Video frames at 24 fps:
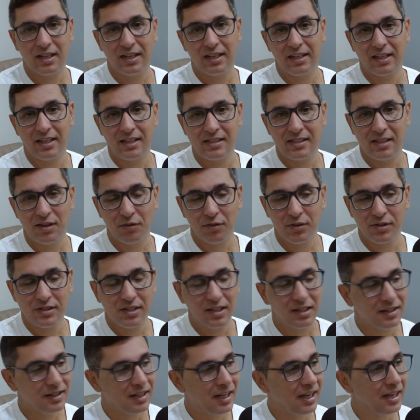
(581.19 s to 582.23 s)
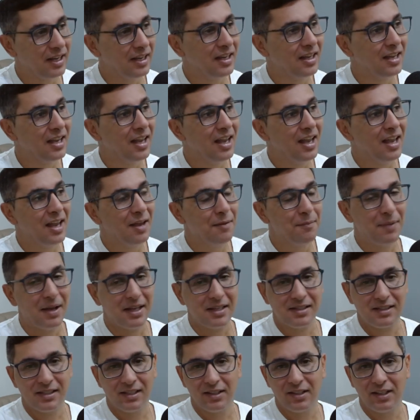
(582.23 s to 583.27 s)
Agradecer a você que está aí
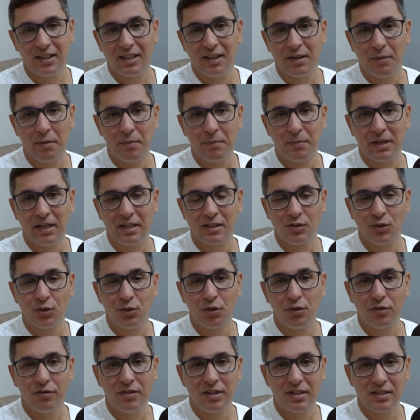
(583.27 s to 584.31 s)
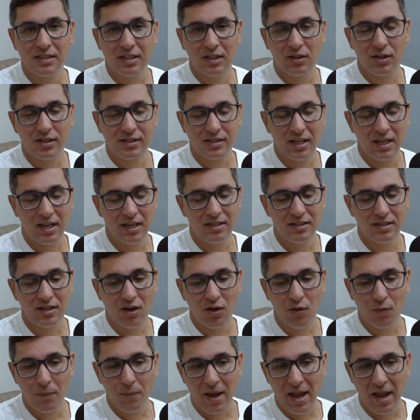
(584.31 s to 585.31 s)
passando aqui também pelas rodovias da nossa região,